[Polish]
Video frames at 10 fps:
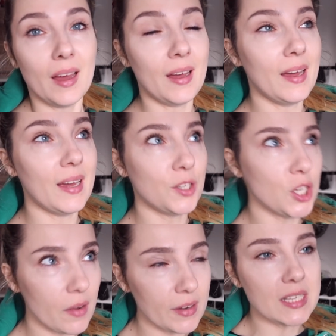e,
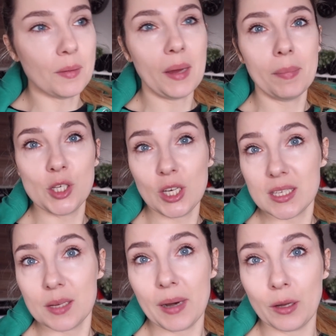ciekawa jestem jak będzie
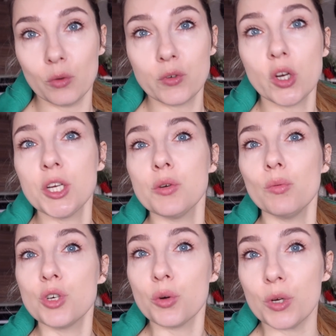na zebraniu, wczoraj się
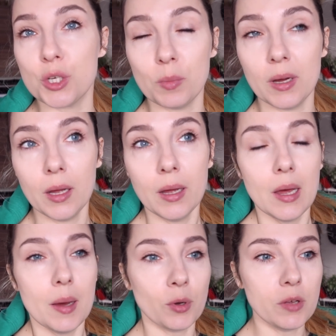uczyłyśmy,
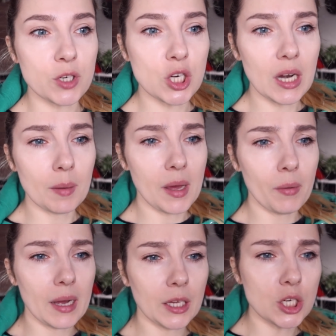ponieważ Lina
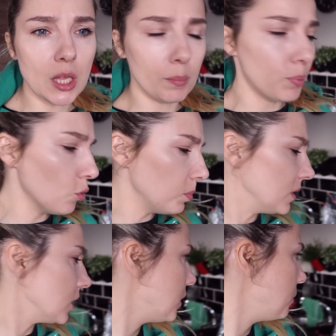miała jakiś tam próbny